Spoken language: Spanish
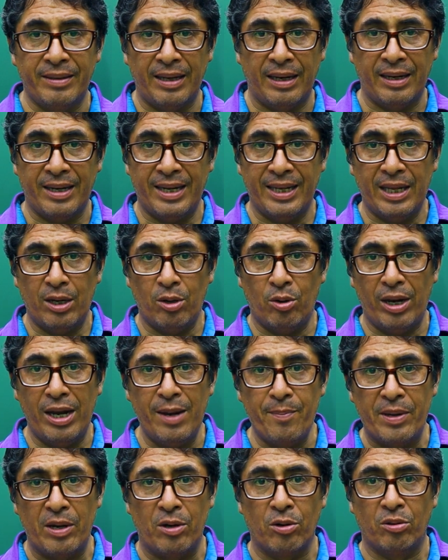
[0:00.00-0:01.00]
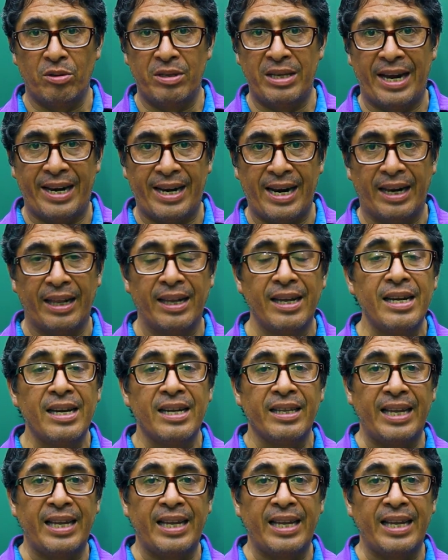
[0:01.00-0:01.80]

del género épico? Narrar.